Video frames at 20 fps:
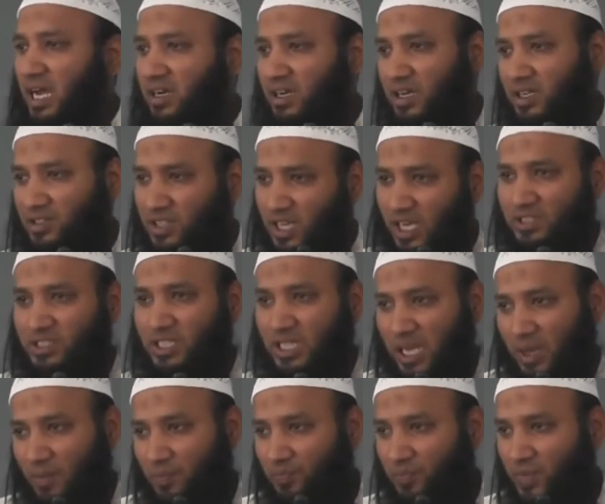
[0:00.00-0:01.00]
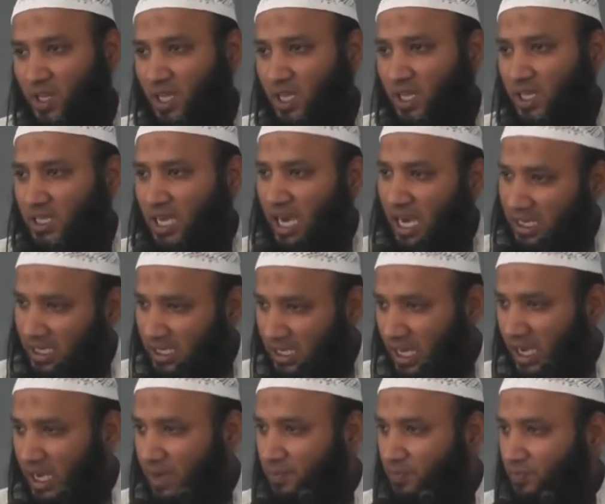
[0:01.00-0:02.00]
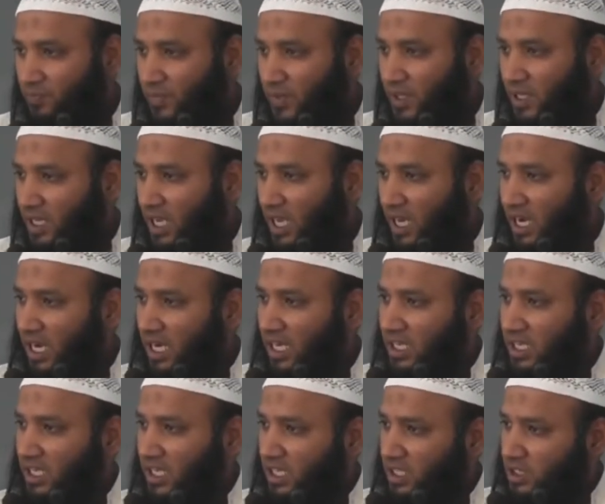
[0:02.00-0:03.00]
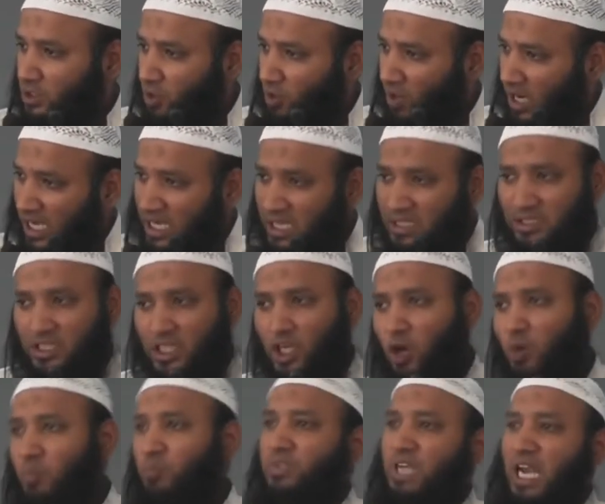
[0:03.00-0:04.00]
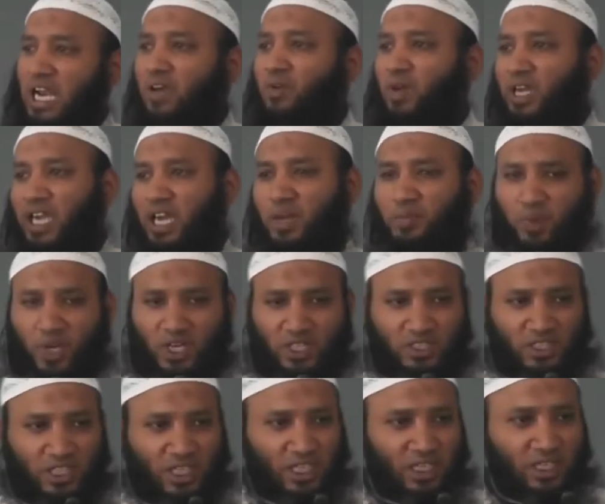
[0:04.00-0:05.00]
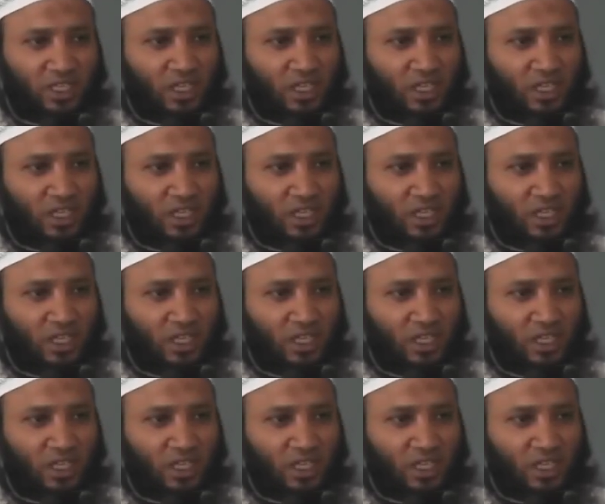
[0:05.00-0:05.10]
ஆஹரத்தி ஹசனா யாரெல்லாம் எங்களுக்கு இந்த உலகத்திலும் நலவை ஏற்படுத்தி